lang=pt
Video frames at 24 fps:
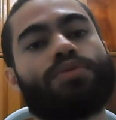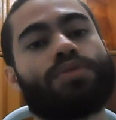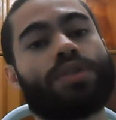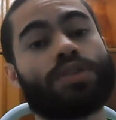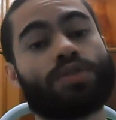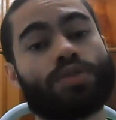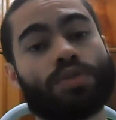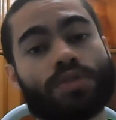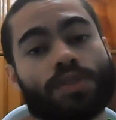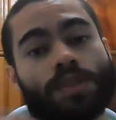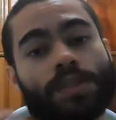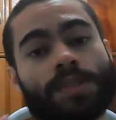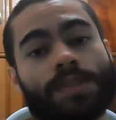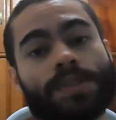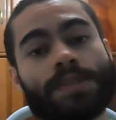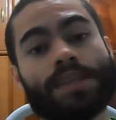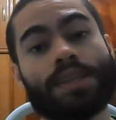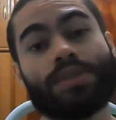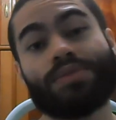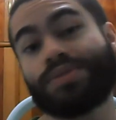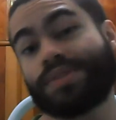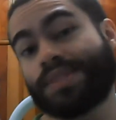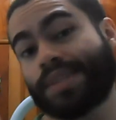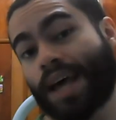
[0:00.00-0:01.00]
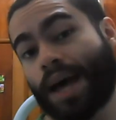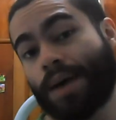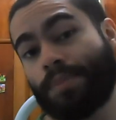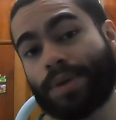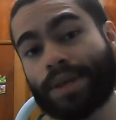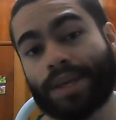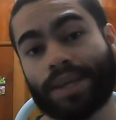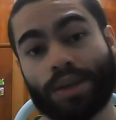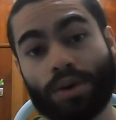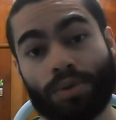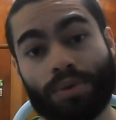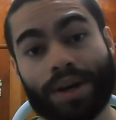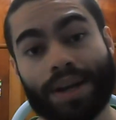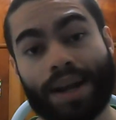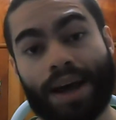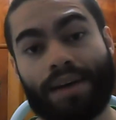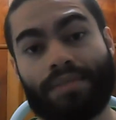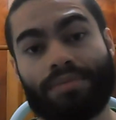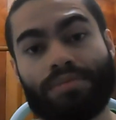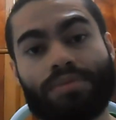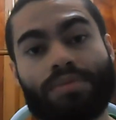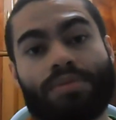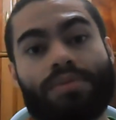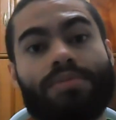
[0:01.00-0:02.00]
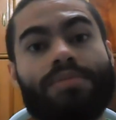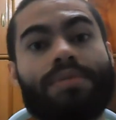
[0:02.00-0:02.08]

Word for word: durante todos esses anos sabem que eu gravo